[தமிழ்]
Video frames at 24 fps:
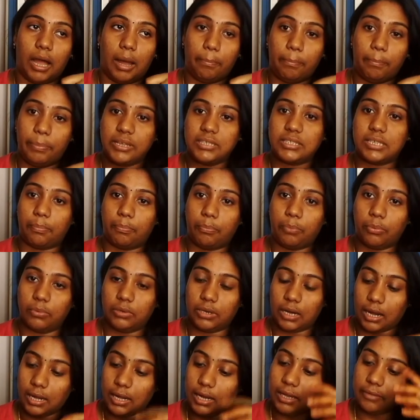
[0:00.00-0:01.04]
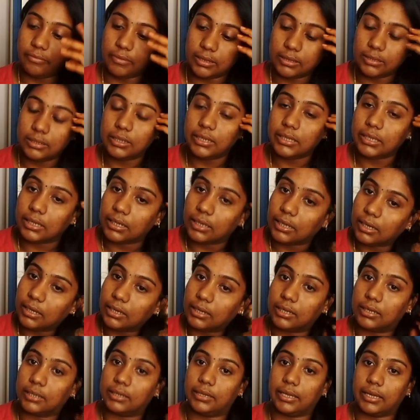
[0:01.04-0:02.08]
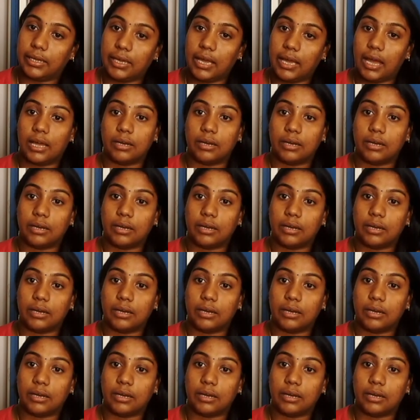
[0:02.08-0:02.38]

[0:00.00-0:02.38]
அப்படி சப்போ நல்லா வந்து நீங்கள் தைக்க